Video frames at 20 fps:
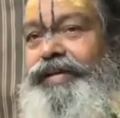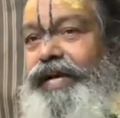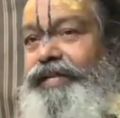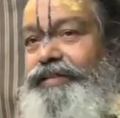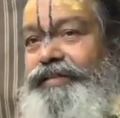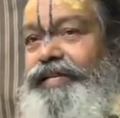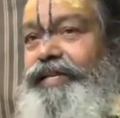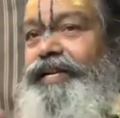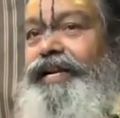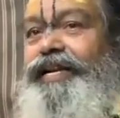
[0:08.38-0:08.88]

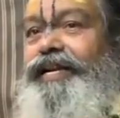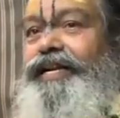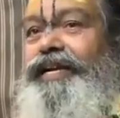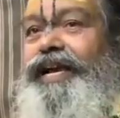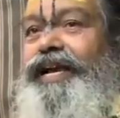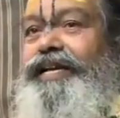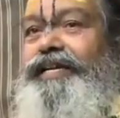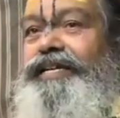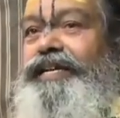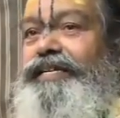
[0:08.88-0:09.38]
जानते नहीं
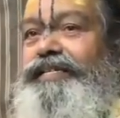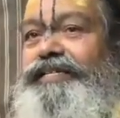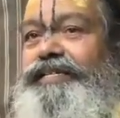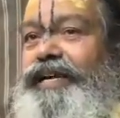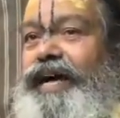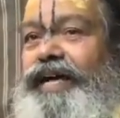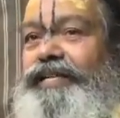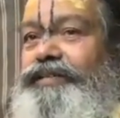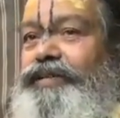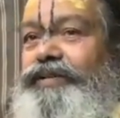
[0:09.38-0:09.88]
है ये
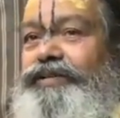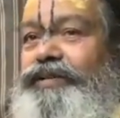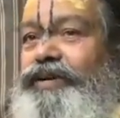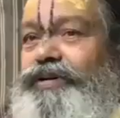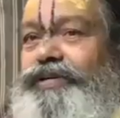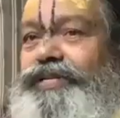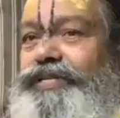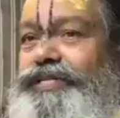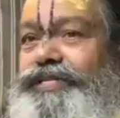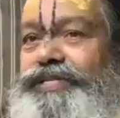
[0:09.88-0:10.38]
साधक
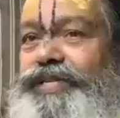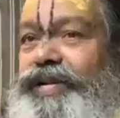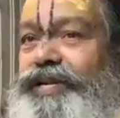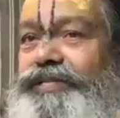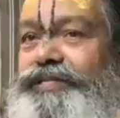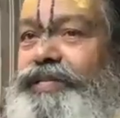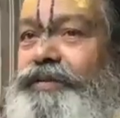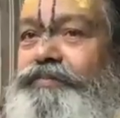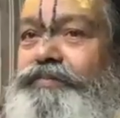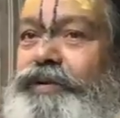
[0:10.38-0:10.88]
को किस
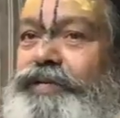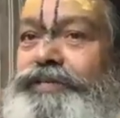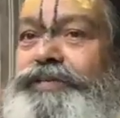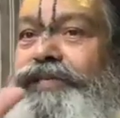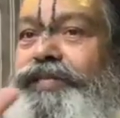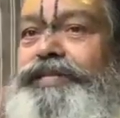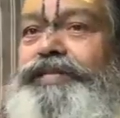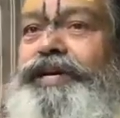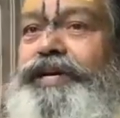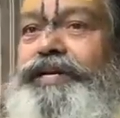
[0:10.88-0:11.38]
तरह से
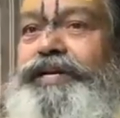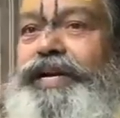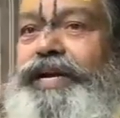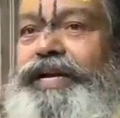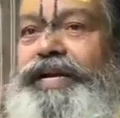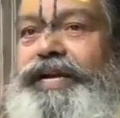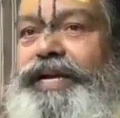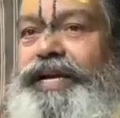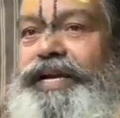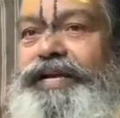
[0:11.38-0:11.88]
वंचित कर
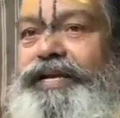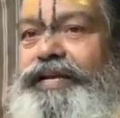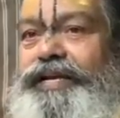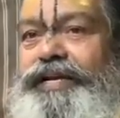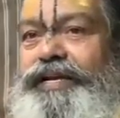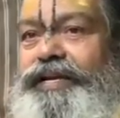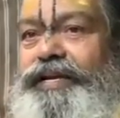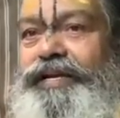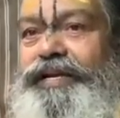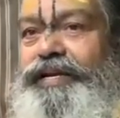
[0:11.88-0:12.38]
रहे हैं
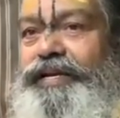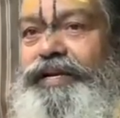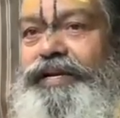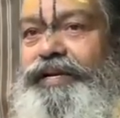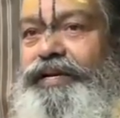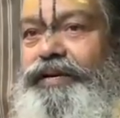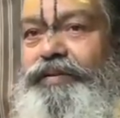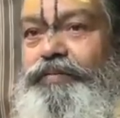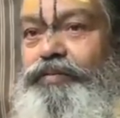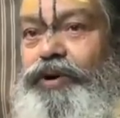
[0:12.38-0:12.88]

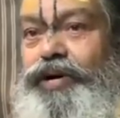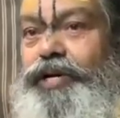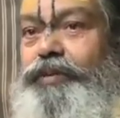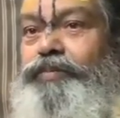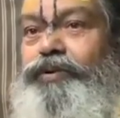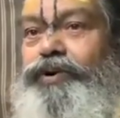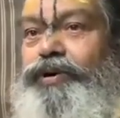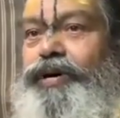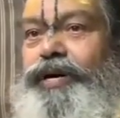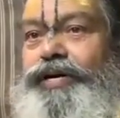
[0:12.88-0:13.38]

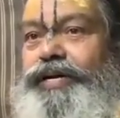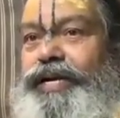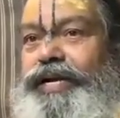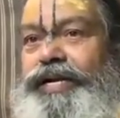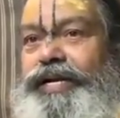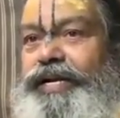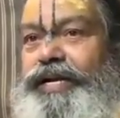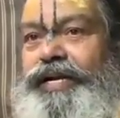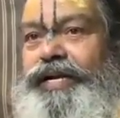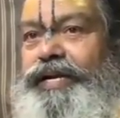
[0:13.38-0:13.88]
बहिर्मुख कर
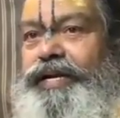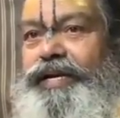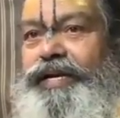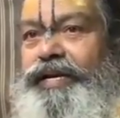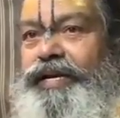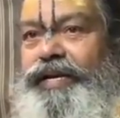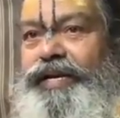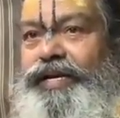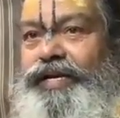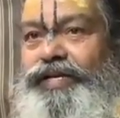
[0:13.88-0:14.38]
रहे हैं
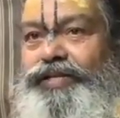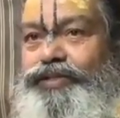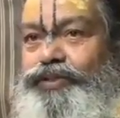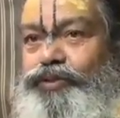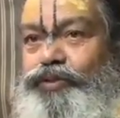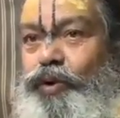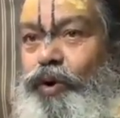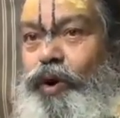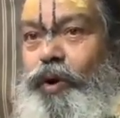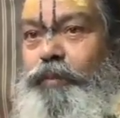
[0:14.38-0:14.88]

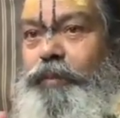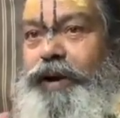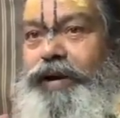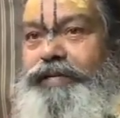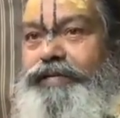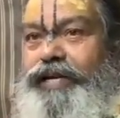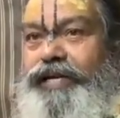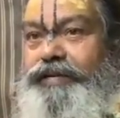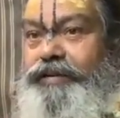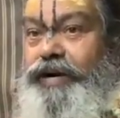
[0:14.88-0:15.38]
स्लो
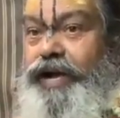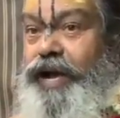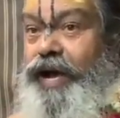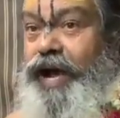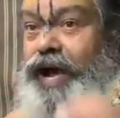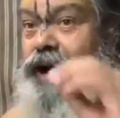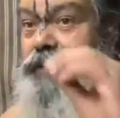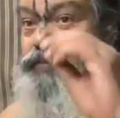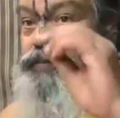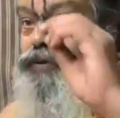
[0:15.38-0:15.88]
पैजन
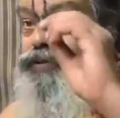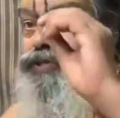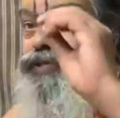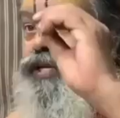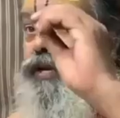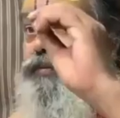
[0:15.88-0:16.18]
आपको